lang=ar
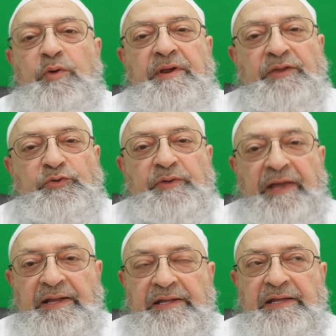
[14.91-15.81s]
هو رد
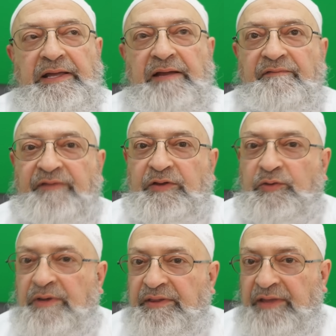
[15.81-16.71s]
على
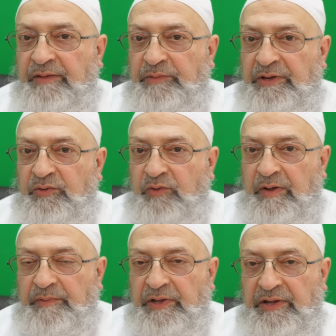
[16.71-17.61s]
الفيديو الذي عمله
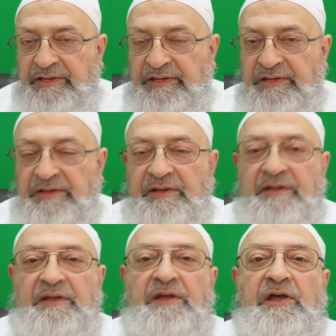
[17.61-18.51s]
قبل قليل
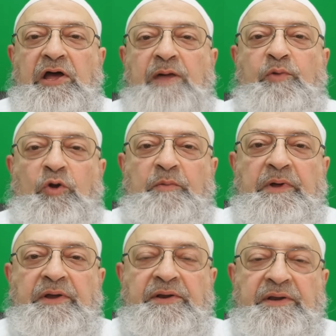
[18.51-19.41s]
أبو
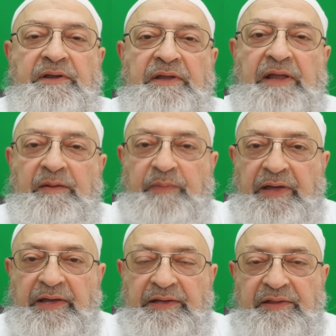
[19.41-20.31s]
عمر
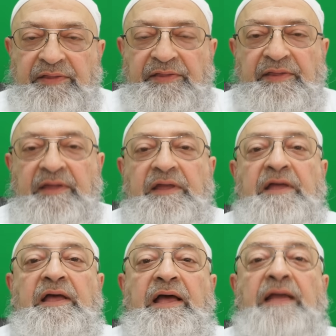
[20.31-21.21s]
الباحث
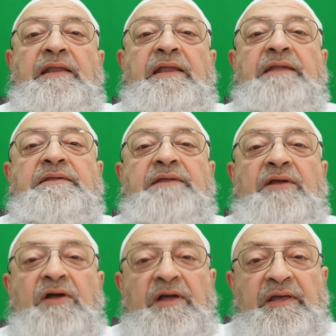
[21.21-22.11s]

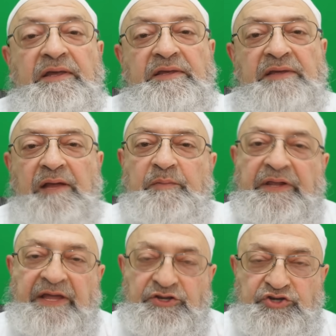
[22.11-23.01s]
الانتقائي
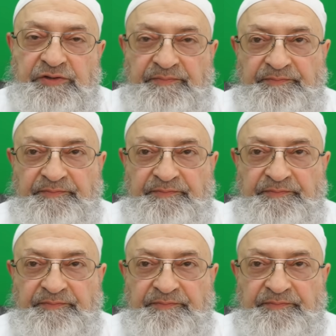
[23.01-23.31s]
المنهج.